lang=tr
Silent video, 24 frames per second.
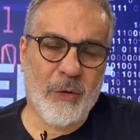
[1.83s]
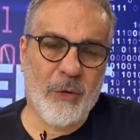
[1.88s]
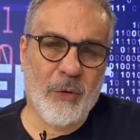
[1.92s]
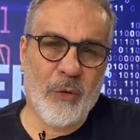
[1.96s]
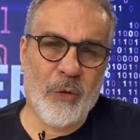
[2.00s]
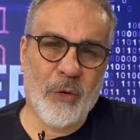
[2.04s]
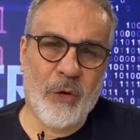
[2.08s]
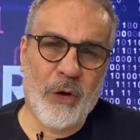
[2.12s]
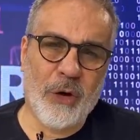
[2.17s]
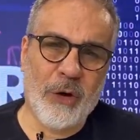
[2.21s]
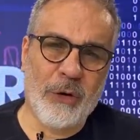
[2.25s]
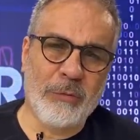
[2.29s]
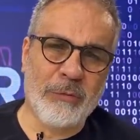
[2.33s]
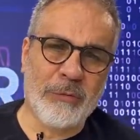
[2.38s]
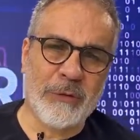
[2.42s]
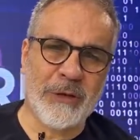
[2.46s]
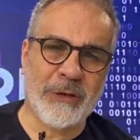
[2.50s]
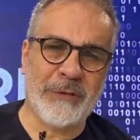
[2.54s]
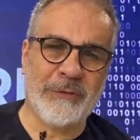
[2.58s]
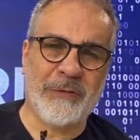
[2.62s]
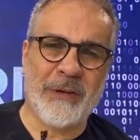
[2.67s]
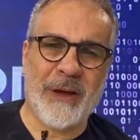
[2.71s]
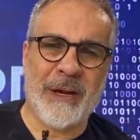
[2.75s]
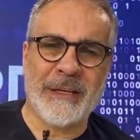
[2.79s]
Oğlum
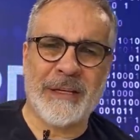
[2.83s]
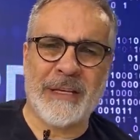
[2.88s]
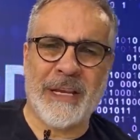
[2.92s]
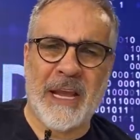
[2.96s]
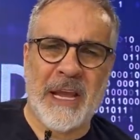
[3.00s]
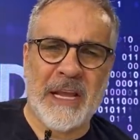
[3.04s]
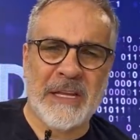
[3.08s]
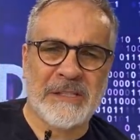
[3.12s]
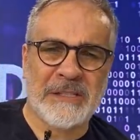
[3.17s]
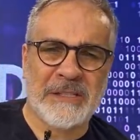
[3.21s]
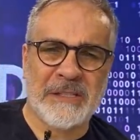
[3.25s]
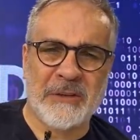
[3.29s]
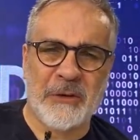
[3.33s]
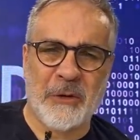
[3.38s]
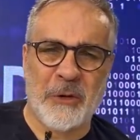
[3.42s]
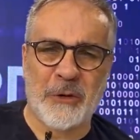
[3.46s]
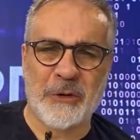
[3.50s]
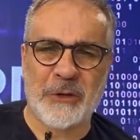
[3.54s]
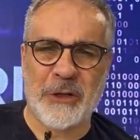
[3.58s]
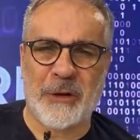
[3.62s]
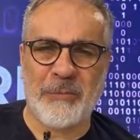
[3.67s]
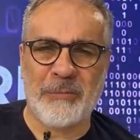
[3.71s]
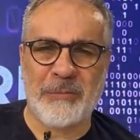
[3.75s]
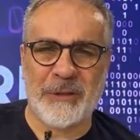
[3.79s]
Rıdvan gelsin
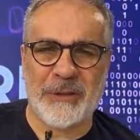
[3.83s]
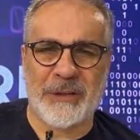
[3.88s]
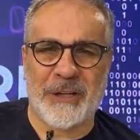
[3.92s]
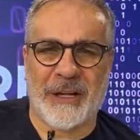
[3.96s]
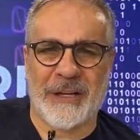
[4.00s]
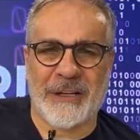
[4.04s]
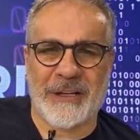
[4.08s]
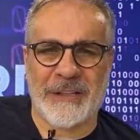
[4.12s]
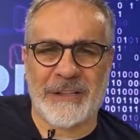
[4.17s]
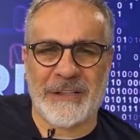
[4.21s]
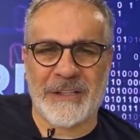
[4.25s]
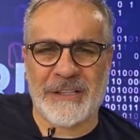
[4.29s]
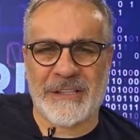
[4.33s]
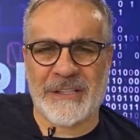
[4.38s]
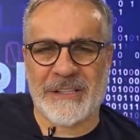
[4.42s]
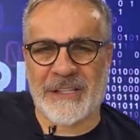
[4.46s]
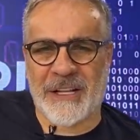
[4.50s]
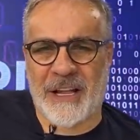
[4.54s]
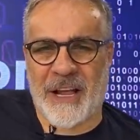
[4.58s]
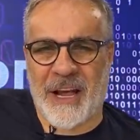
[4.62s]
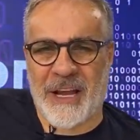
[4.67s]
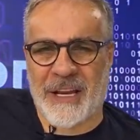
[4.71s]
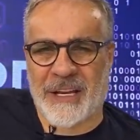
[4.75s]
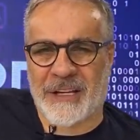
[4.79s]
oradan bir tane
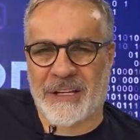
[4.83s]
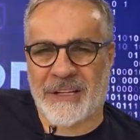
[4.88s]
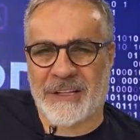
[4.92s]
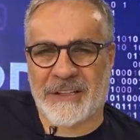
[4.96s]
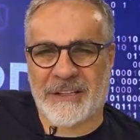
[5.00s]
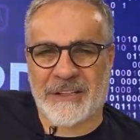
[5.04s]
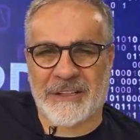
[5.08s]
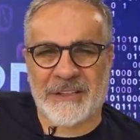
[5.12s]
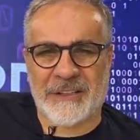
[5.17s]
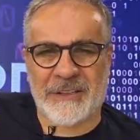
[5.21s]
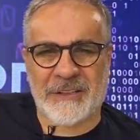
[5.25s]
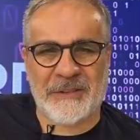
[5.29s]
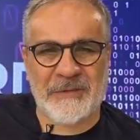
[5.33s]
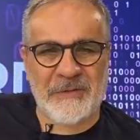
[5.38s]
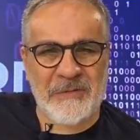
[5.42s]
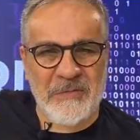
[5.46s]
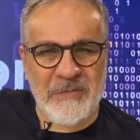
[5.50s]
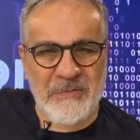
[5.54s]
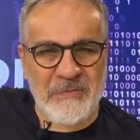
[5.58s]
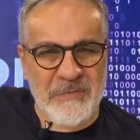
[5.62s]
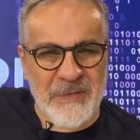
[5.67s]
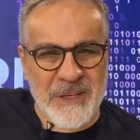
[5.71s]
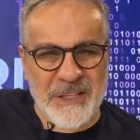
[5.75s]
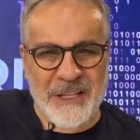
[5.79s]
dislike.
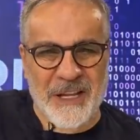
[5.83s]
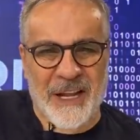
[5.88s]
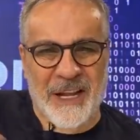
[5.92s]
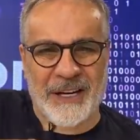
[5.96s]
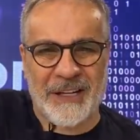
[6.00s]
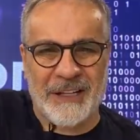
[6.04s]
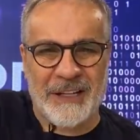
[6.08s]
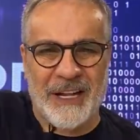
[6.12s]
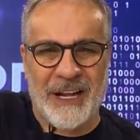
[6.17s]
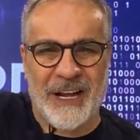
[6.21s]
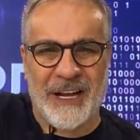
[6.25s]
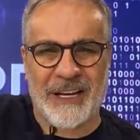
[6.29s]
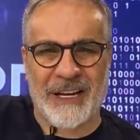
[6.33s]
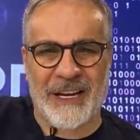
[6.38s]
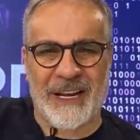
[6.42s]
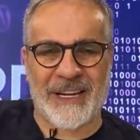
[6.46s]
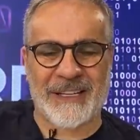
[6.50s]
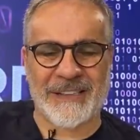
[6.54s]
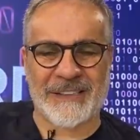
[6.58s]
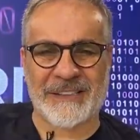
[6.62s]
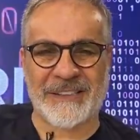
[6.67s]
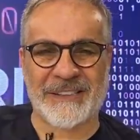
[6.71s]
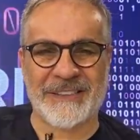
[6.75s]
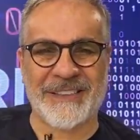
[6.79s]
Bir tane daha
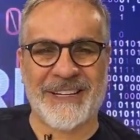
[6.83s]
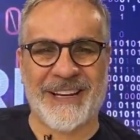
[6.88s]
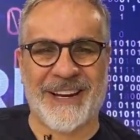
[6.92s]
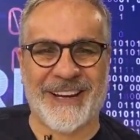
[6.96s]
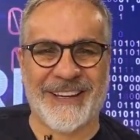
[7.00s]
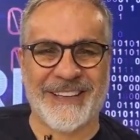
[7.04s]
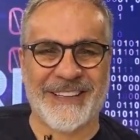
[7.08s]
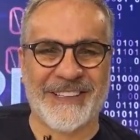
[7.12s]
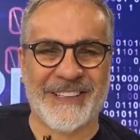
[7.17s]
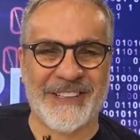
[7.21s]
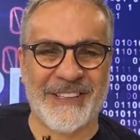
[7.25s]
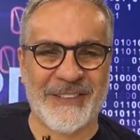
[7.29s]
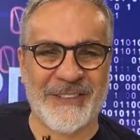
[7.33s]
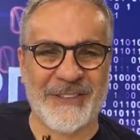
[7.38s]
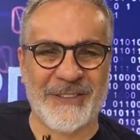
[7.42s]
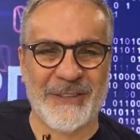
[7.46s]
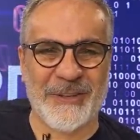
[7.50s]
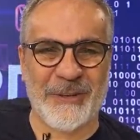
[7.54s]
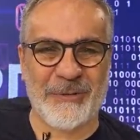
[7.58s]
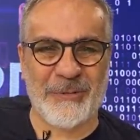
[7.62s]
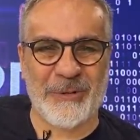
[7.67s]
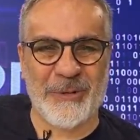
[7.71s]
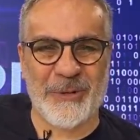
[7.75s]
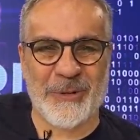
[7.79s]
gelsin. Ya iki
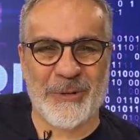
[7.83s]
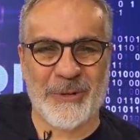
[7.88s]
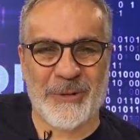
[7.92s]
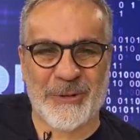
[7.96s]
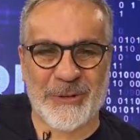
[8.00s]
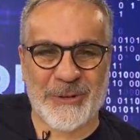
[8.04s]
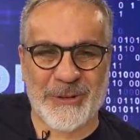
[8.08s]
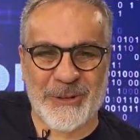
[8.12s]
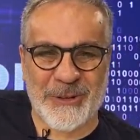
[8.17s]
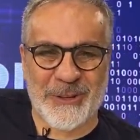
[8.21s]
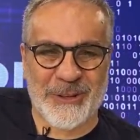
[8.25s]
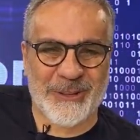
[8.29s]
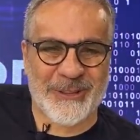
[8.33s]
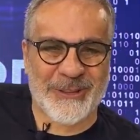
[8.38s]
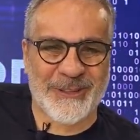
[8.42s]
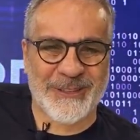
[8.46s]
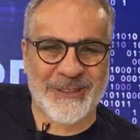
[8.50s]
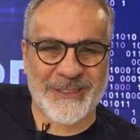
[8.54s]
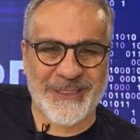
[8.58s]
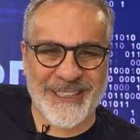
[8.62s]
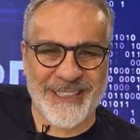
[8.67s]
gündür bunu konuşuyoruz.